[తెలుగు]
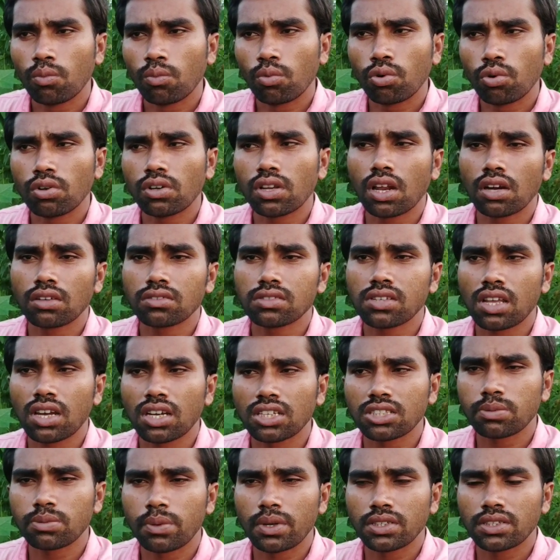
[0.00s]
మూడు నాలుగు
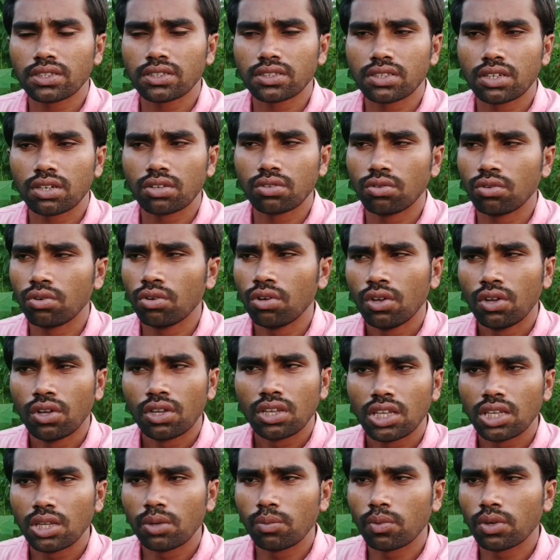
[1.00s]
సార్లు స్ప్రే చేసేయద్దు
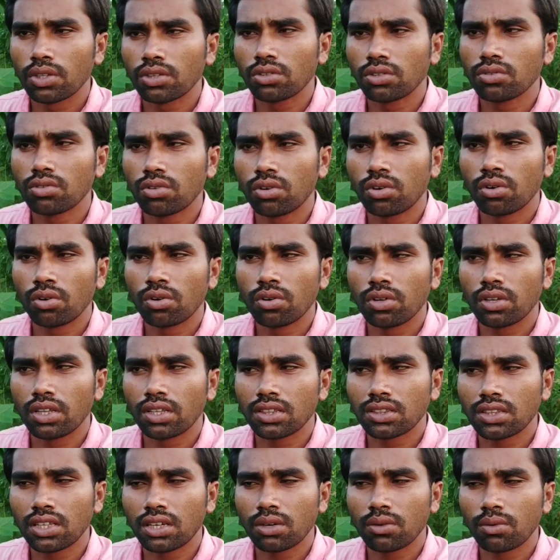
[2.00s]
ఈ మందుతో
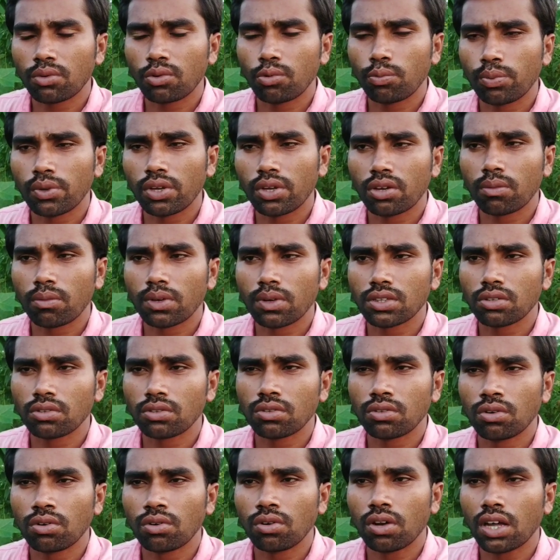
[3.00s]
ఎంత ఉపయోగం అయితే
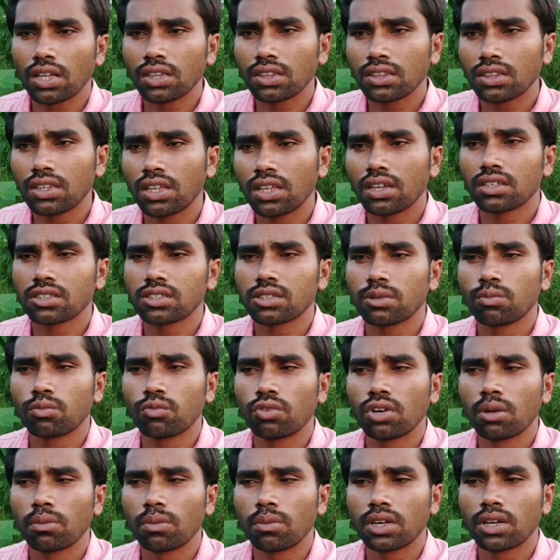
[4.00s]
ఉందో అంతే
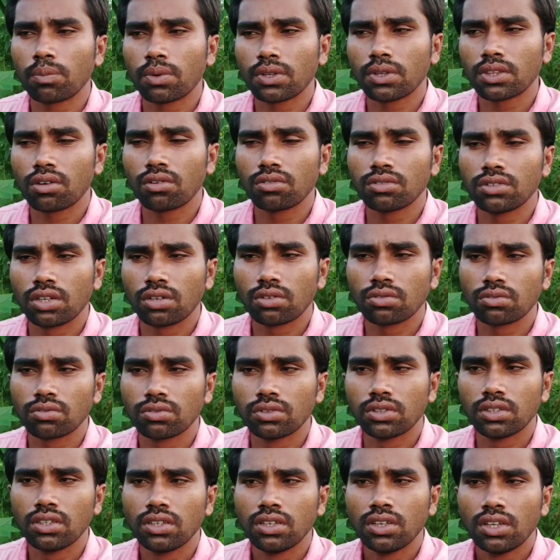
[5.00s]
నష్టం కూడా మనకి పత్తిలో
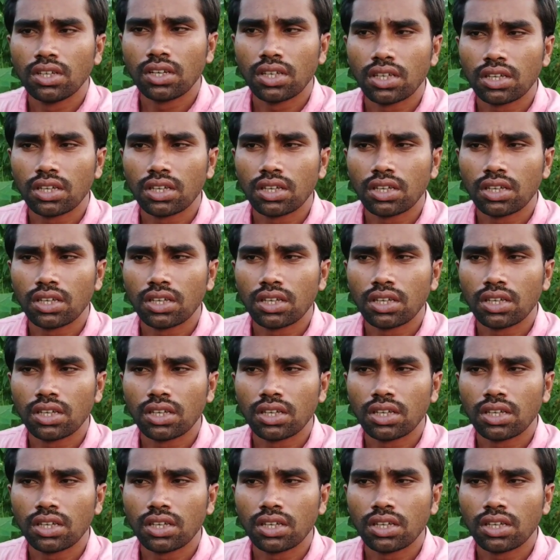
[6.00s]
జరుగుతుంది